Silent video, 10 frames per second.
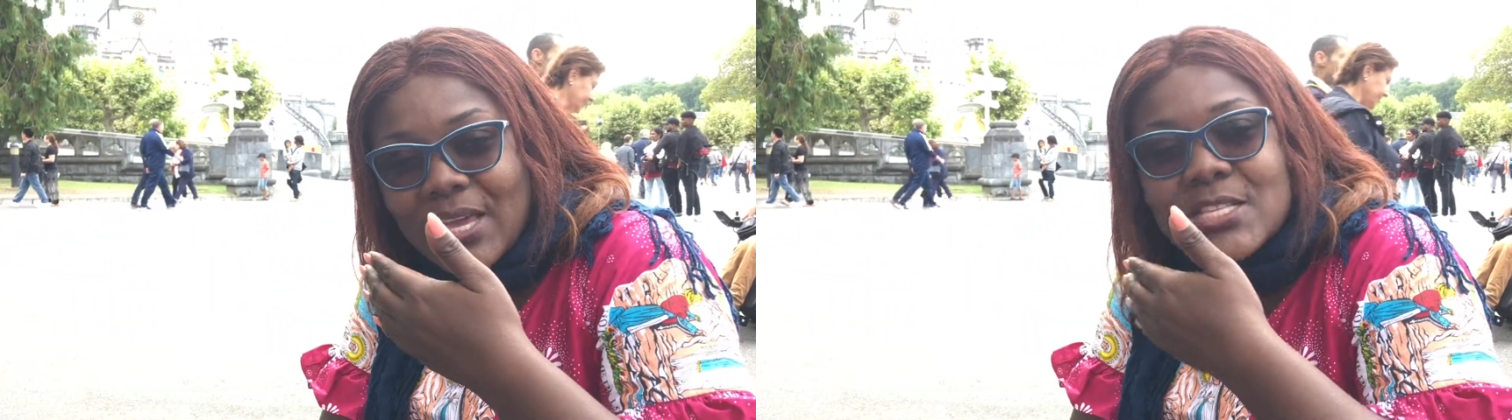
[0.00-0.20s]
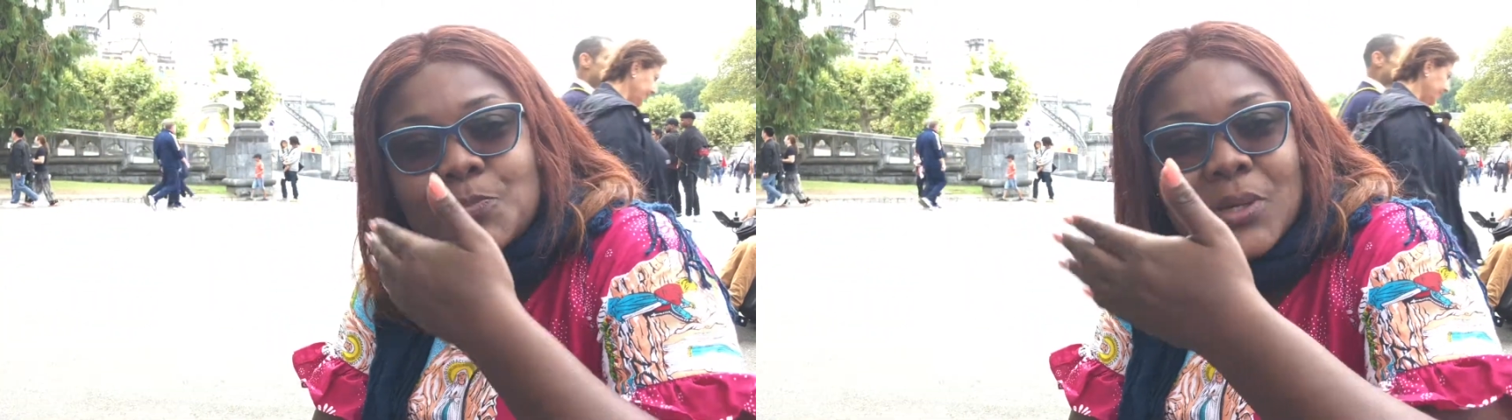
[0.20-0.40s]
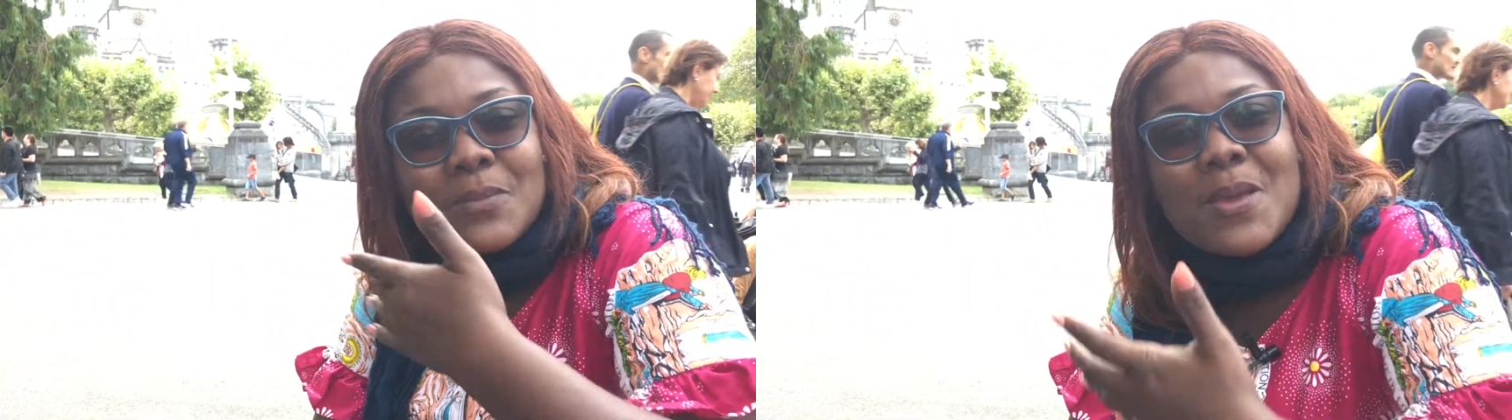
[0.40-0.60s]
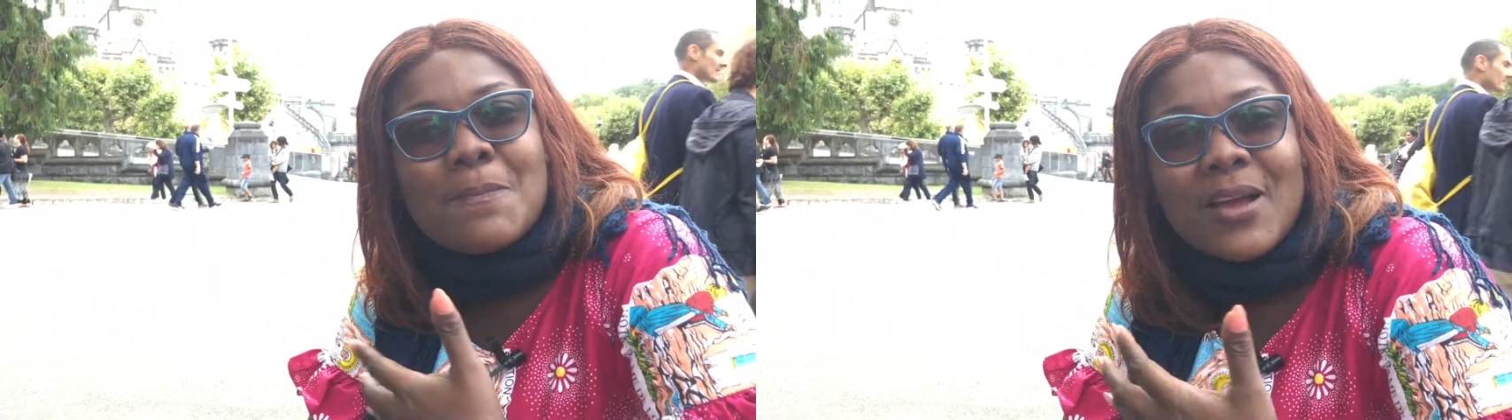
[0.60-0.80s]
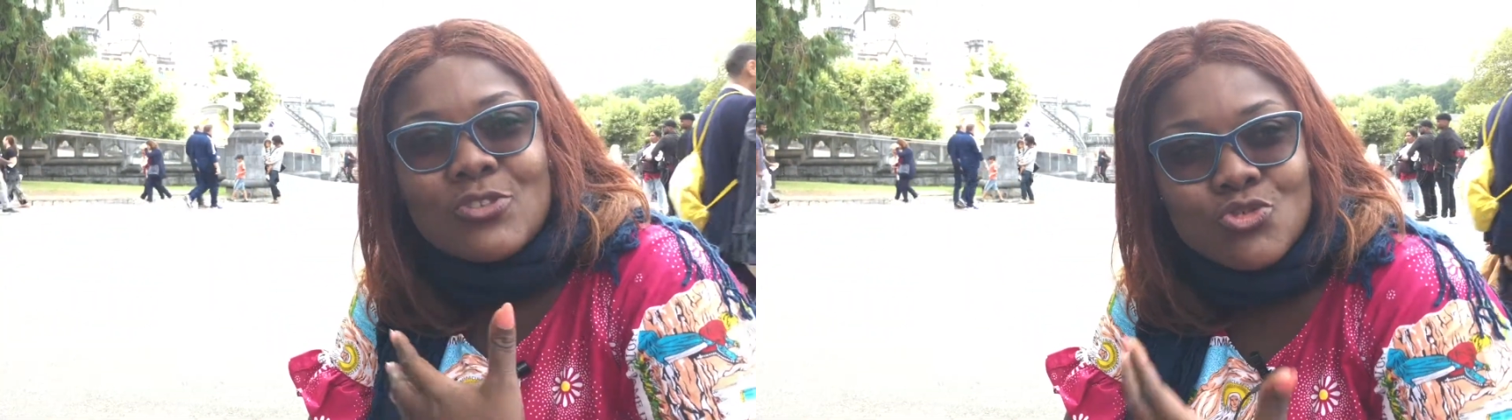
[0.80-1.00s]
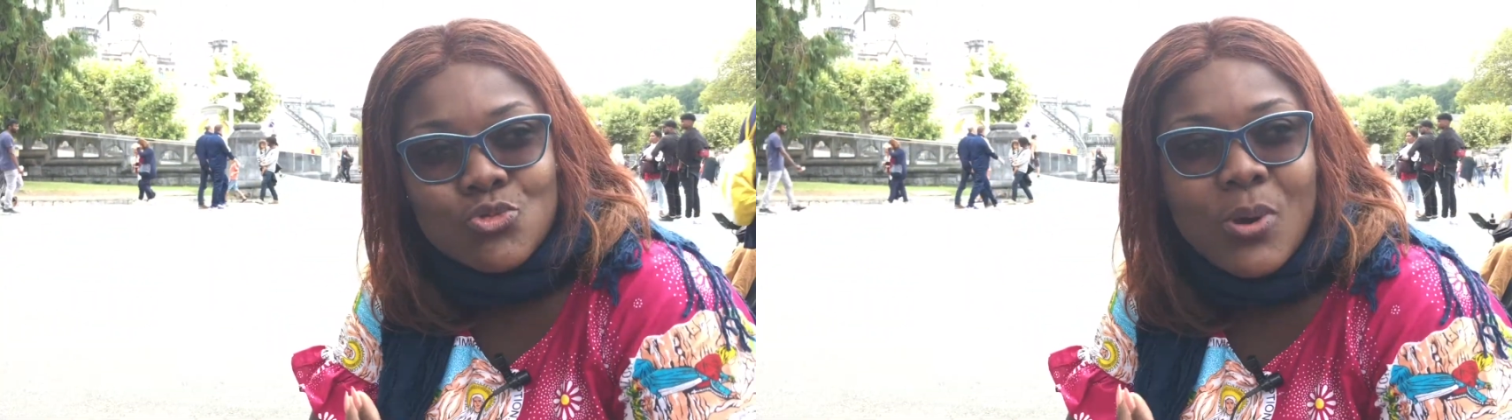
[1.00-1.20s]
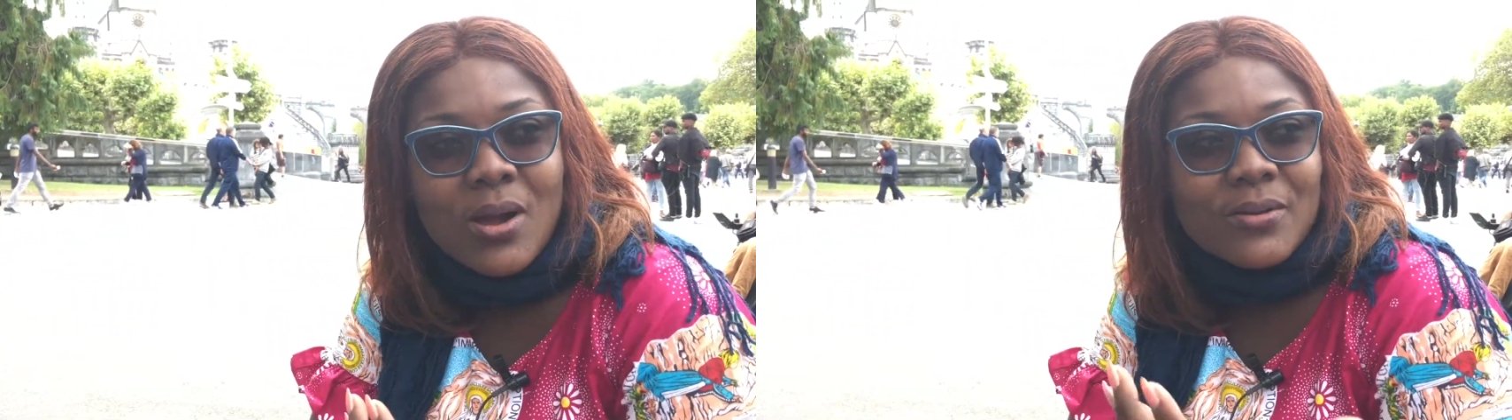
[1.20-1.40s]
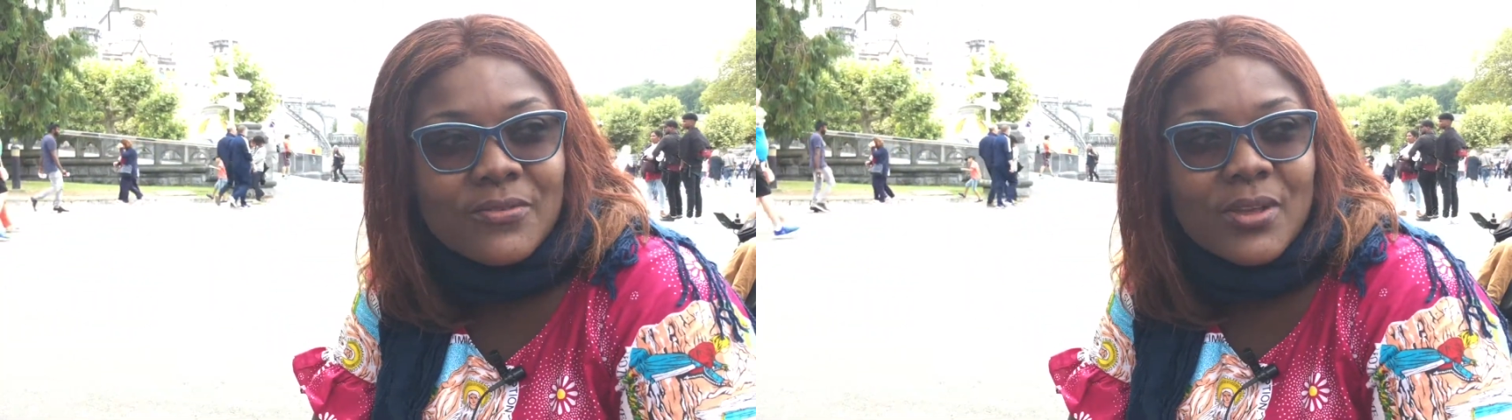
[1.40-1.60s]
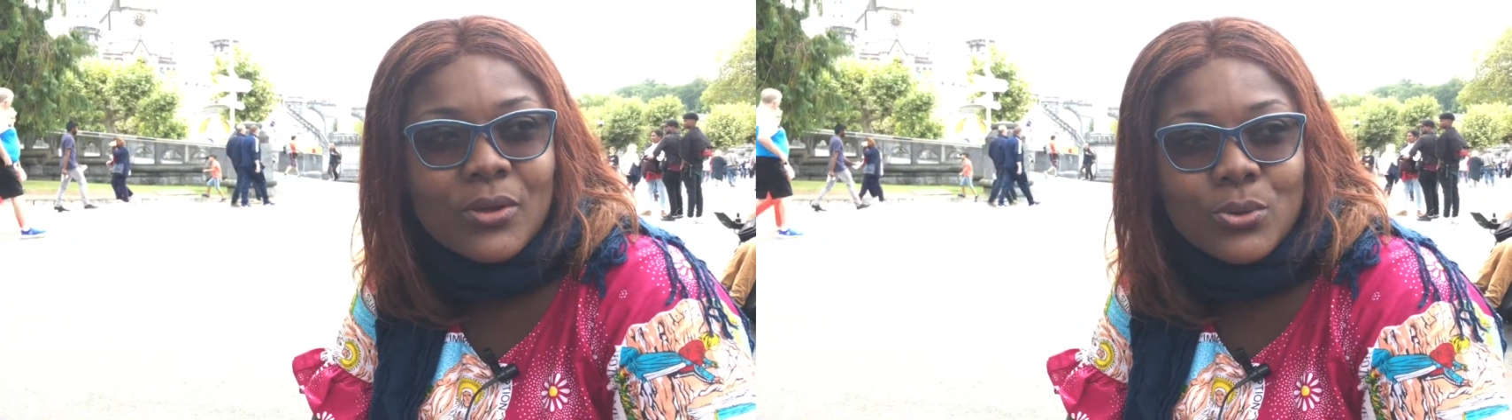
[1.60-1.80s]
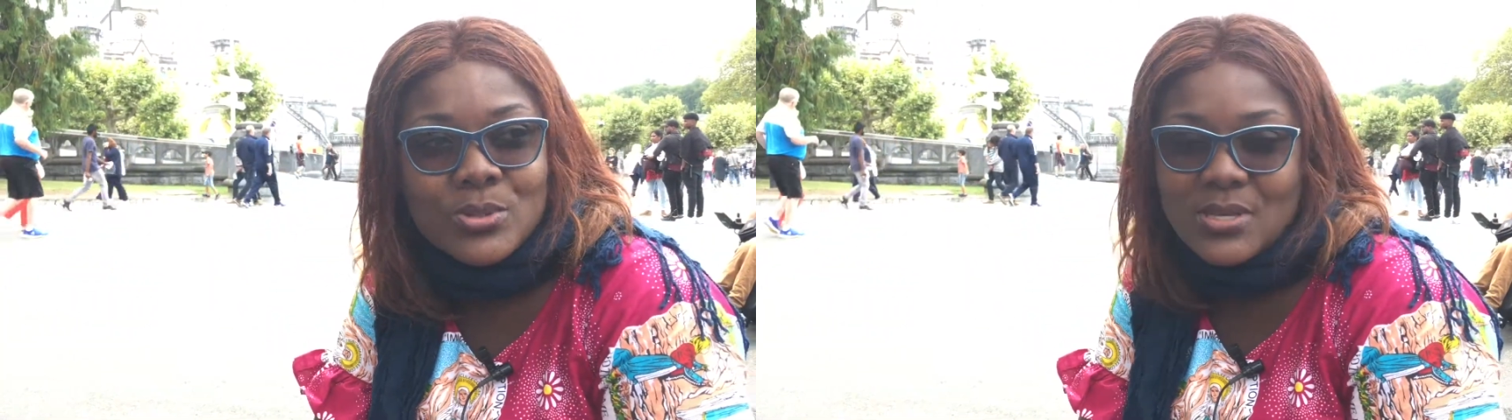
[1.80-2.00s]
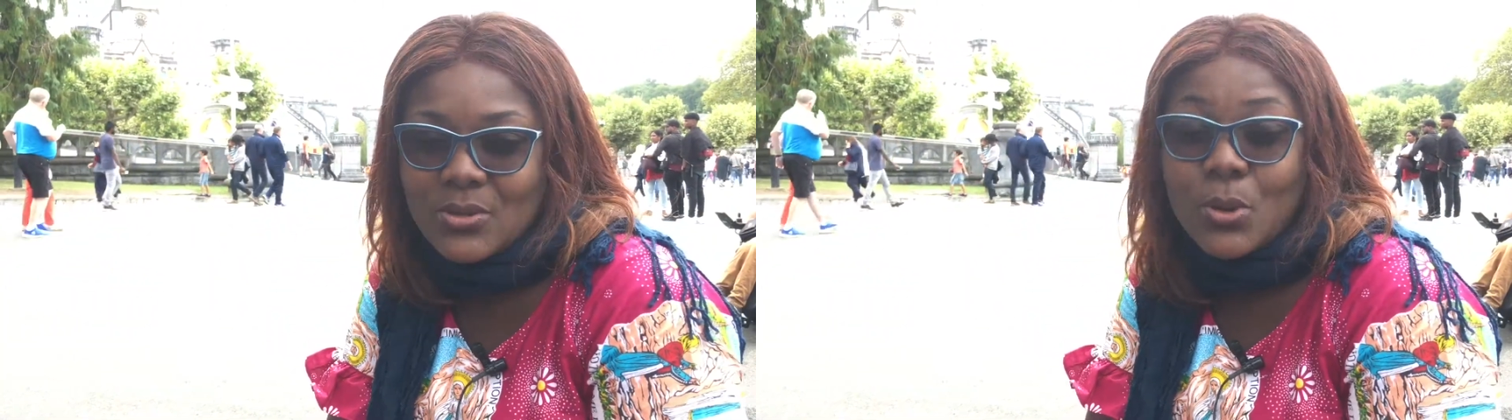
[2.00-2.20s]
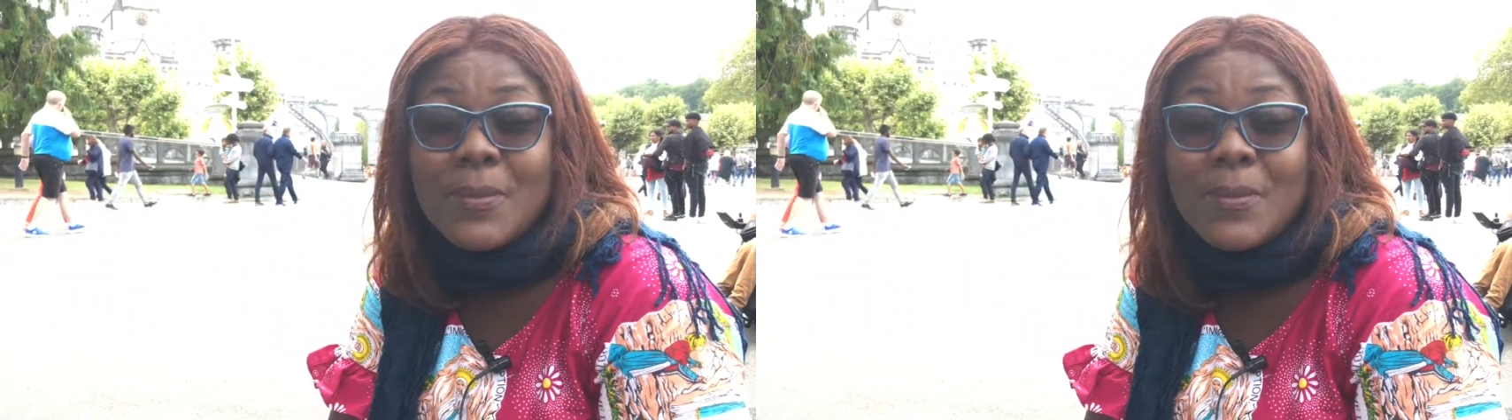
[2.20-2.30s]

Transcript: exprimer ma joie envers le Seigneur,